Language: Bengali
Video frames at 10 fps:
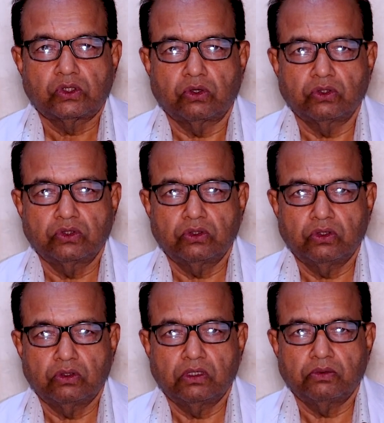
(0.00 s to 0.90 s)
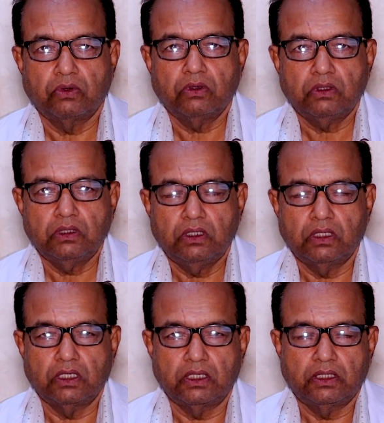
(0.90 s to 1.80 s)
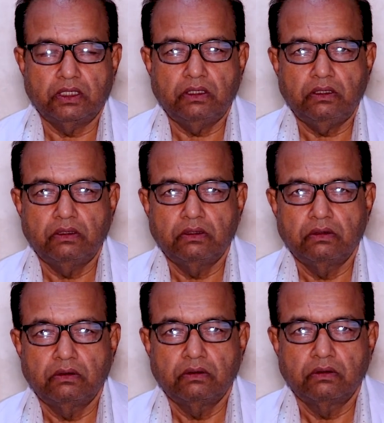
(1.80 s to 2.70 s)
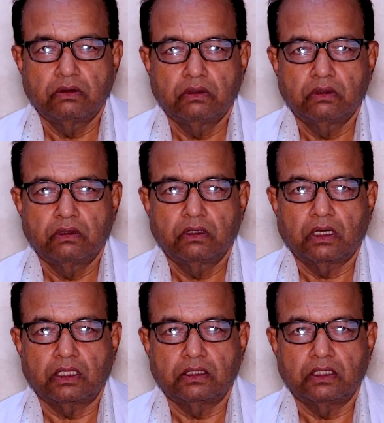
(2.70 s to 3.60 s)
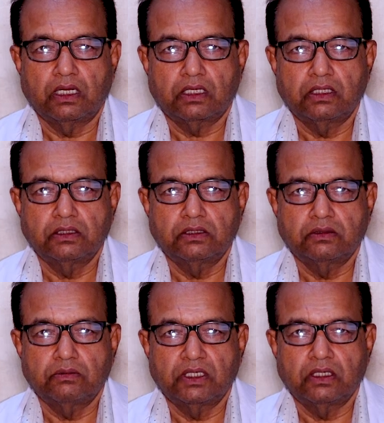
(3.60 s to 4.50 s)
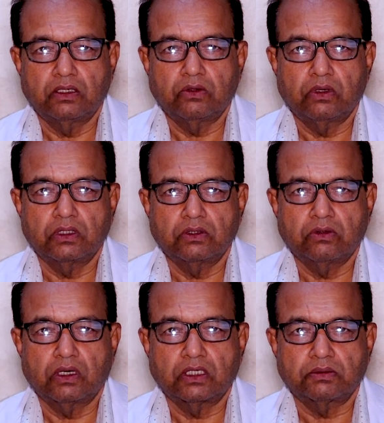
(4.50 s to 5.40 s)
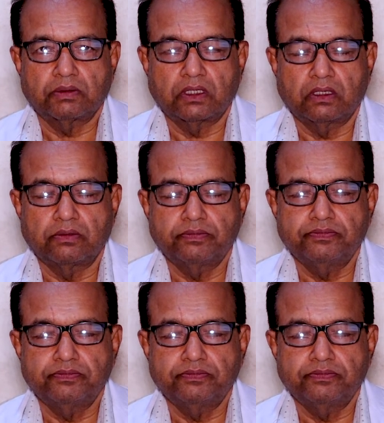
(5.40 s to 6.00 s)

সহযোগী অধ্যাপক ইএনটি e আদ্দিন আকিজ মেডিকেল কলেজ এবং হাসপাতাল